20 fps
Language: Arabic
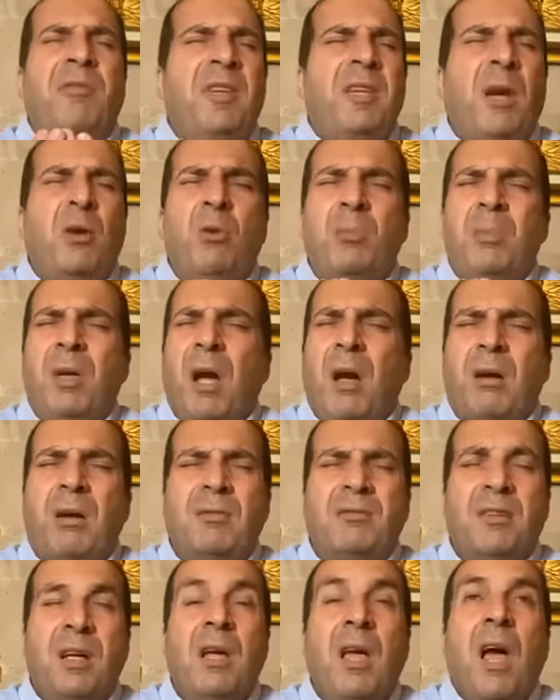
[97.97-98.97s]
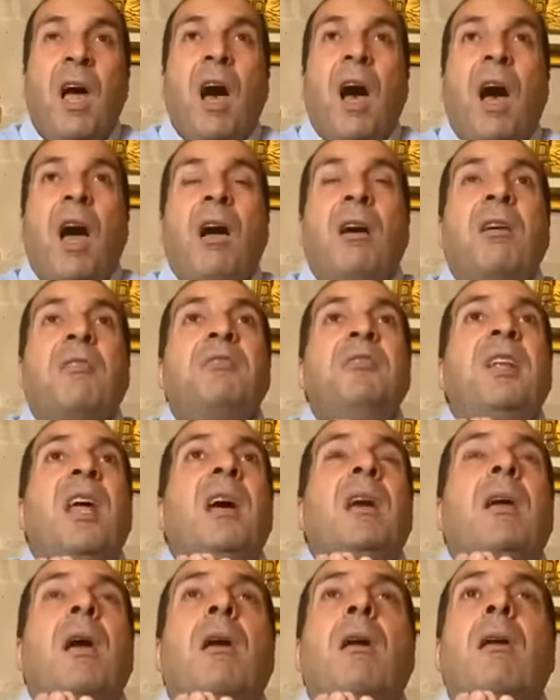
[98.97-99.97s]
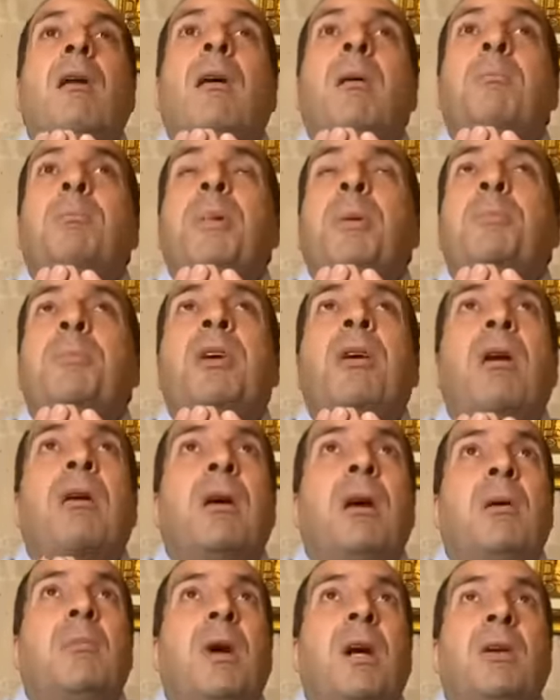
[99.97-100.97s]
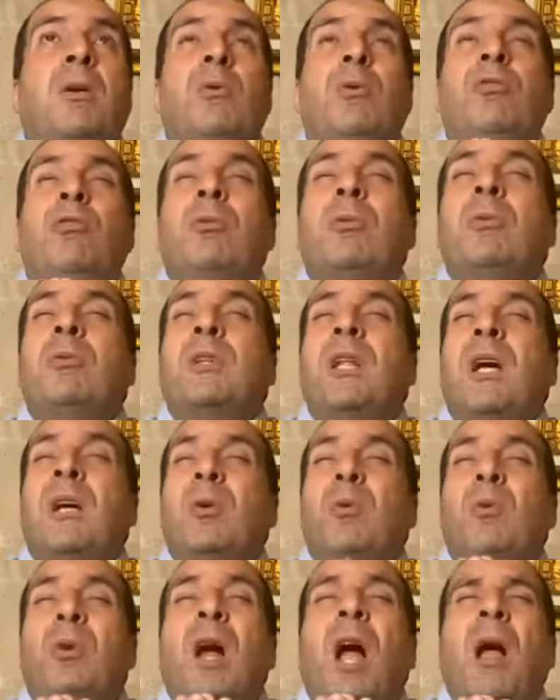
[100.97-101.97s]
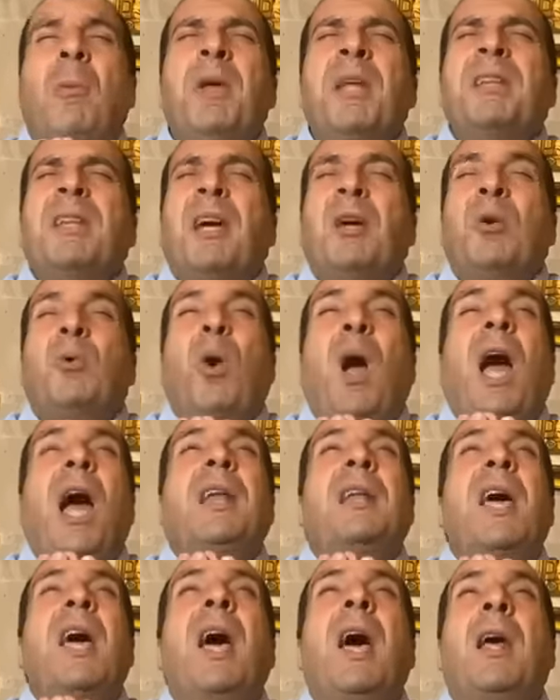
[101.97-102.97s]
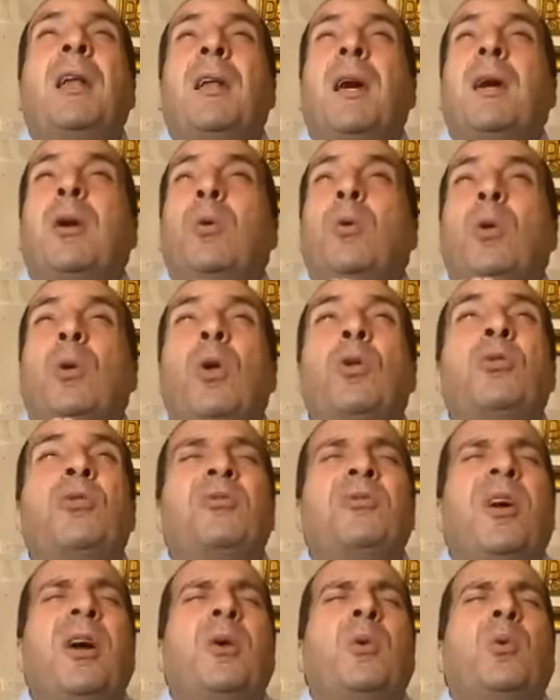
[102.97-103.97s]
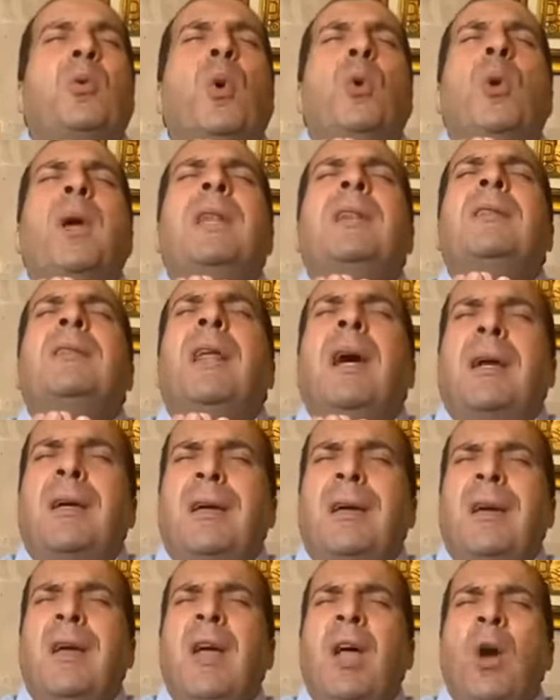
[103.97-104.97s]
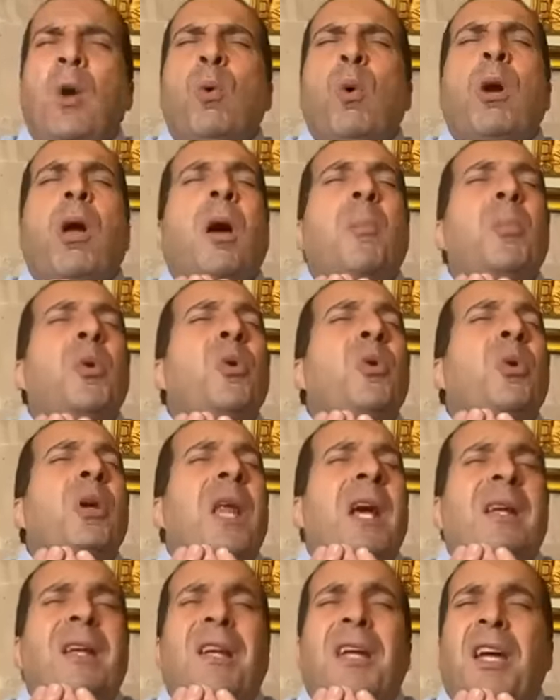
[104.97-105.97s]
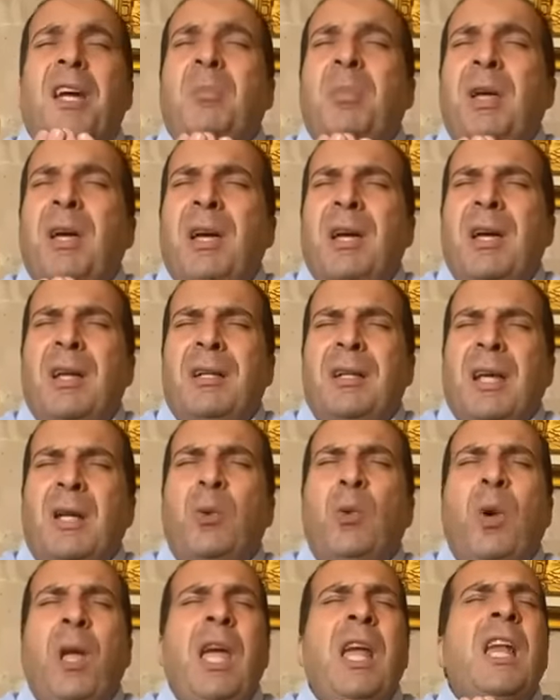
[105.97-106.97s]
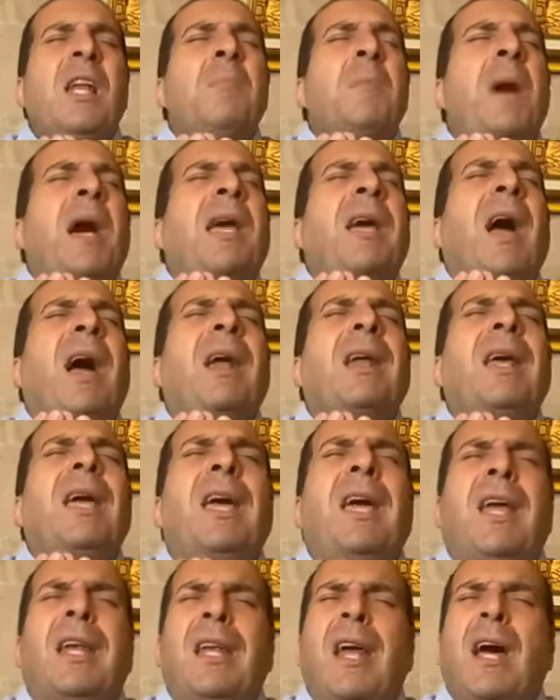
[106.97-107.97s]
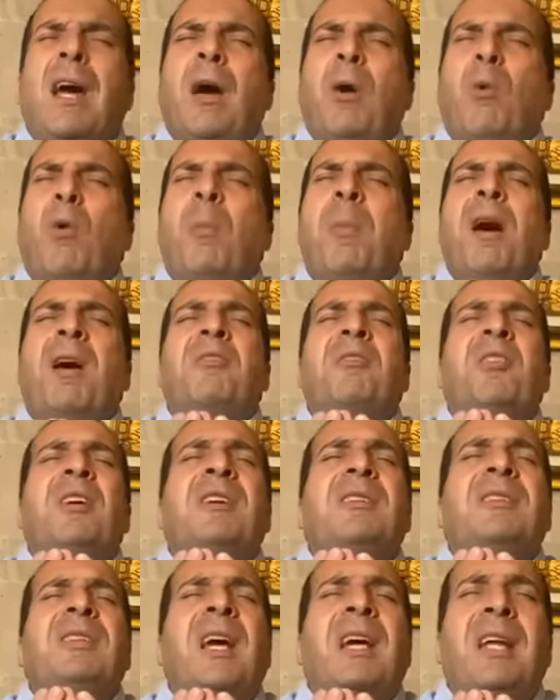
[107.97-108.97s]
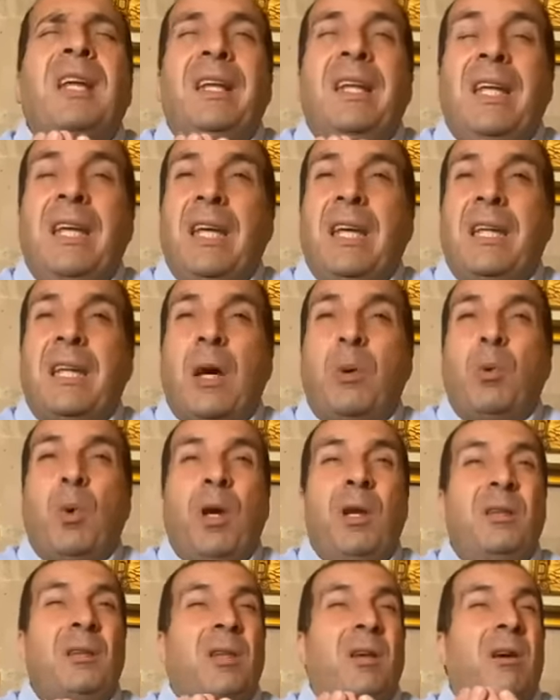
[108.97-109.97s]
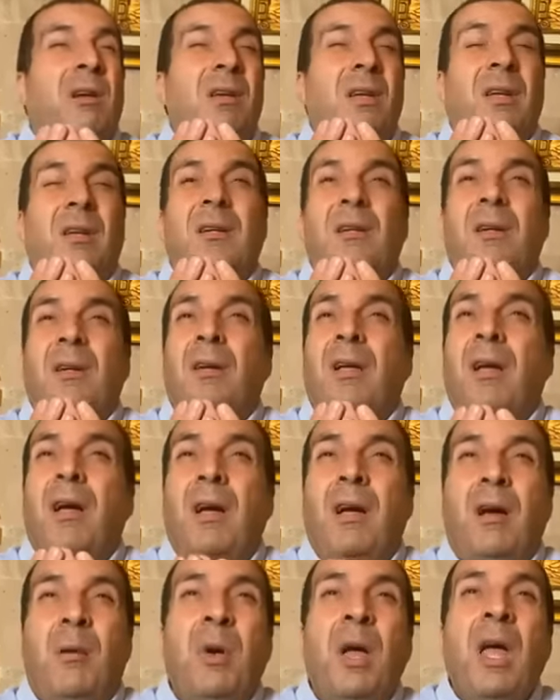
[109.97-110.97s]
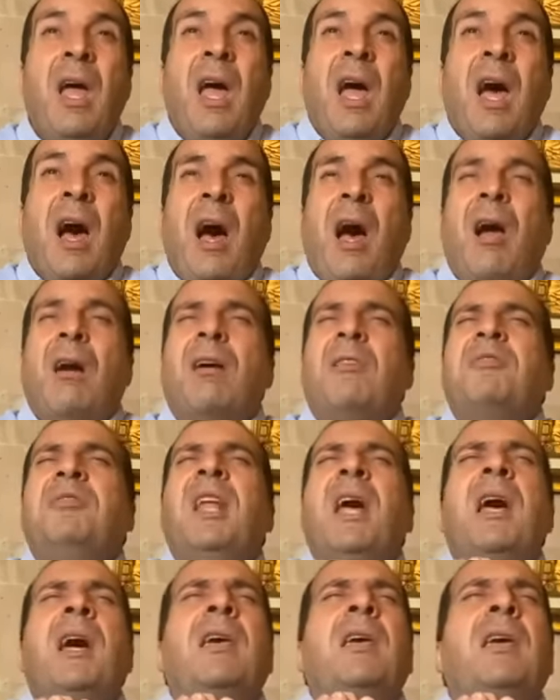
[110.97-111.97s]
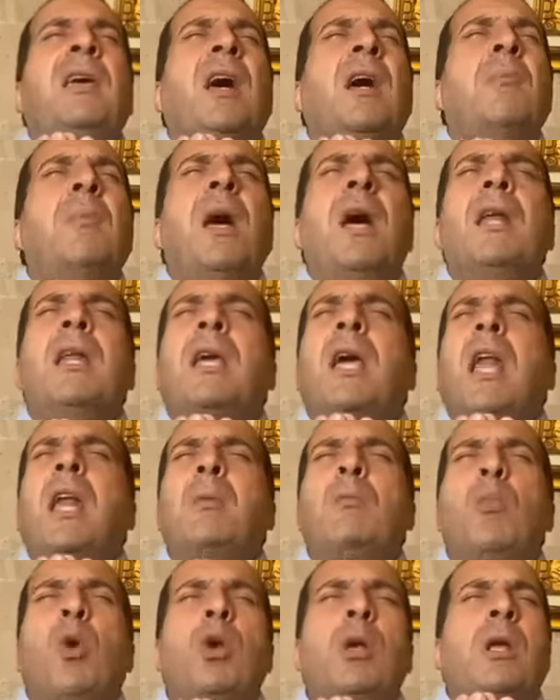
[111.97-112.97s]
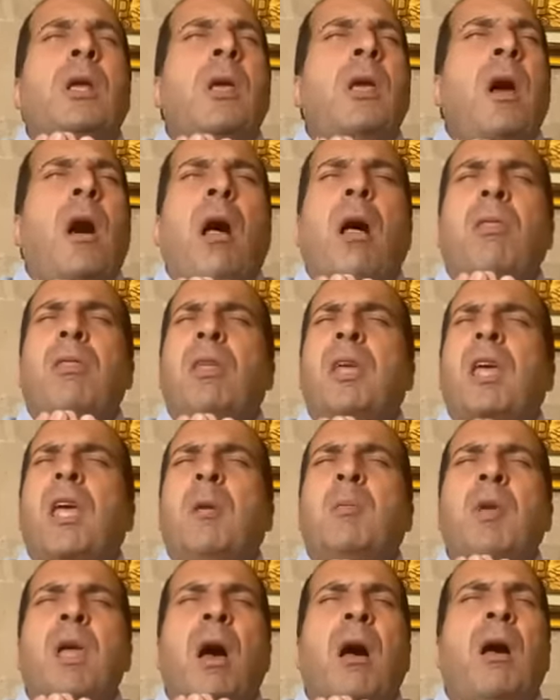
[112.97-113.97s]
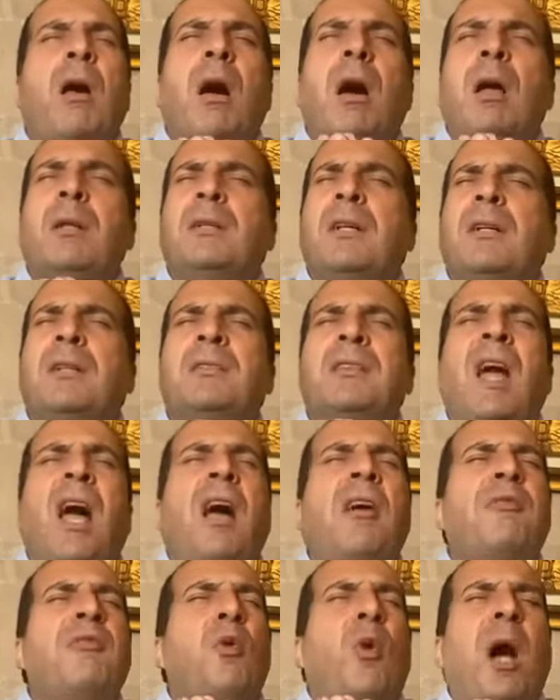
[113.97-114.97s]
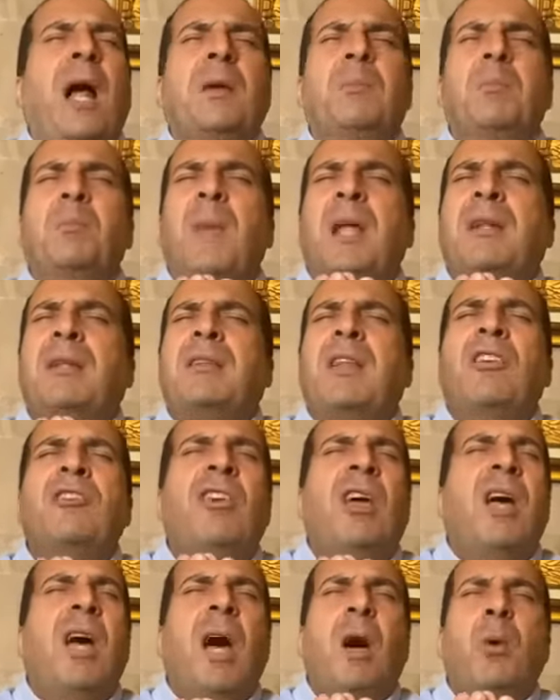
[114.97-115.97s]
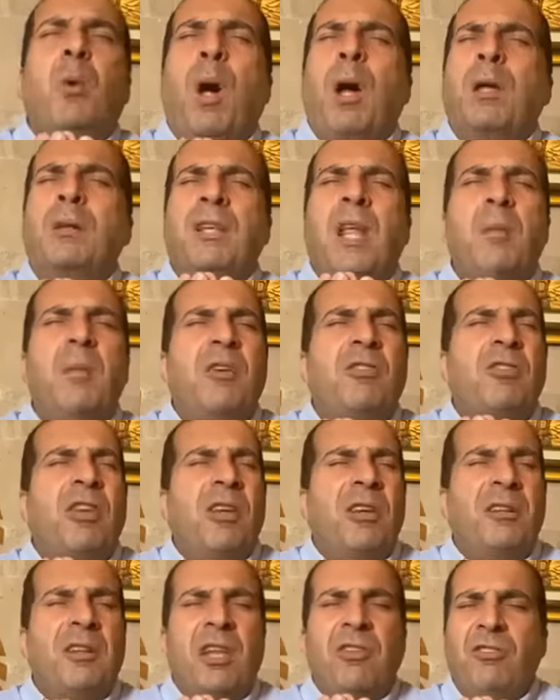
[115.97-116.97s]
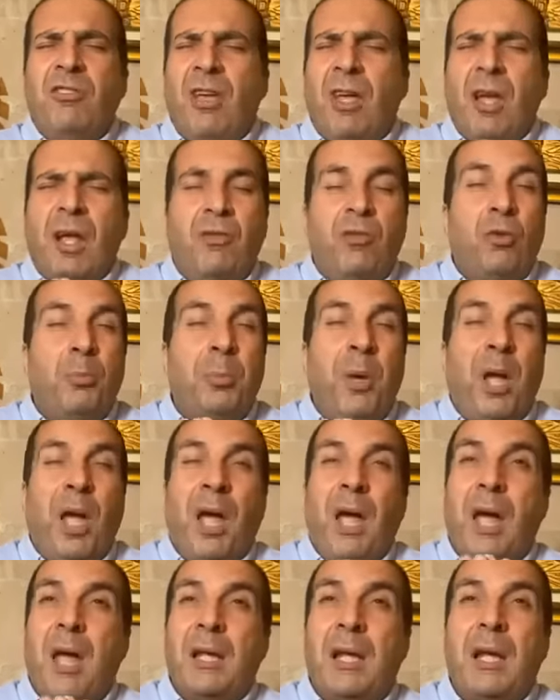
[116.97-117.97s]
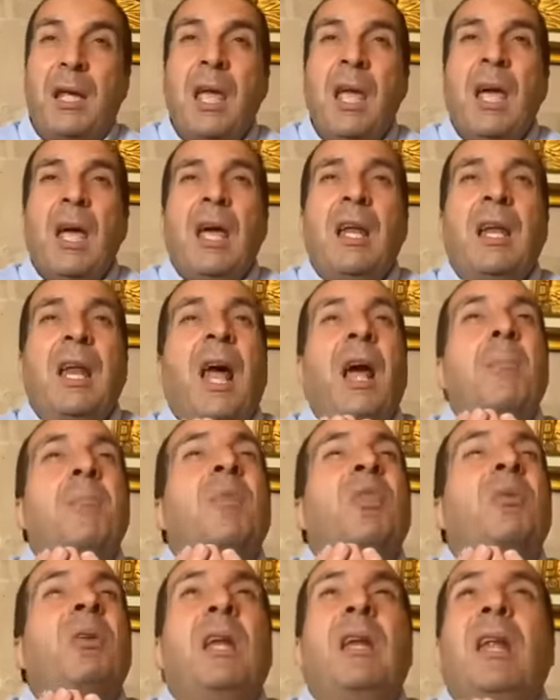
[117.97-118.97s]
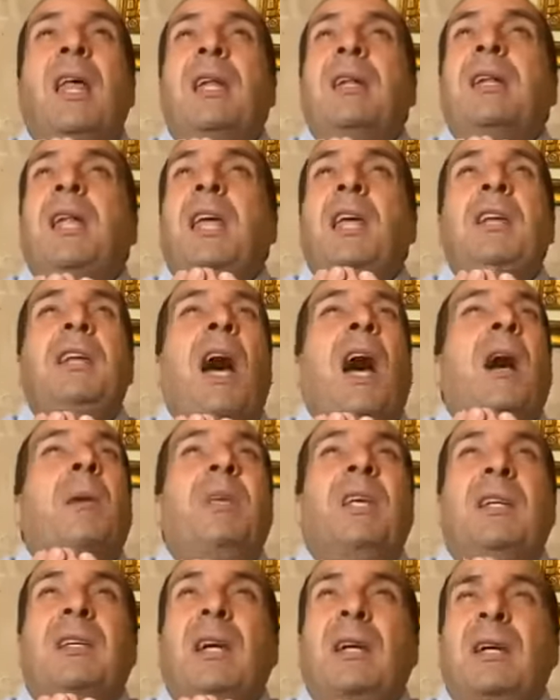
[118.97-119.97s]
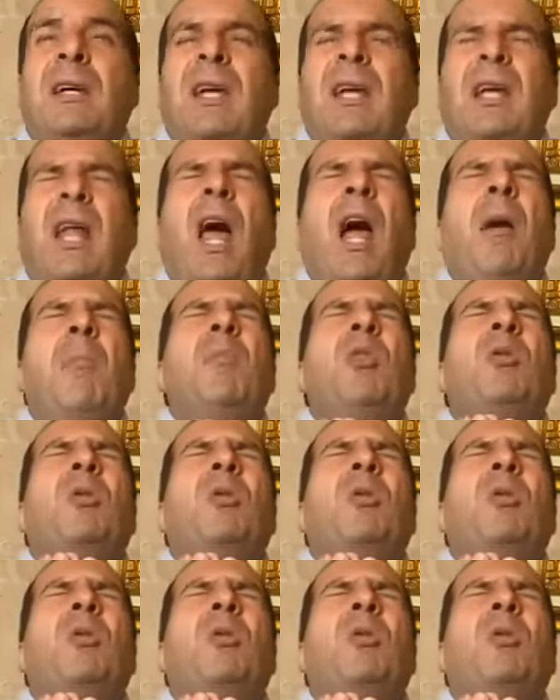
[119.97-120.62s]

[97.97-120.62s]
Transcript: في يوم عرفة عرف عرفناك يا رب بكرمك وجودك ورحمتك وحنانك ولطفك وودك وقبولك لعبادك وحلمك علينا ومغفرتك لينا وعتقك للرقاب عرفناك يا مالك الملك يا عظيم يا قادر تعفو عن من تشاء وقت ما تشاء سبحانك الحمد لله ان احنا عبيدك الحمد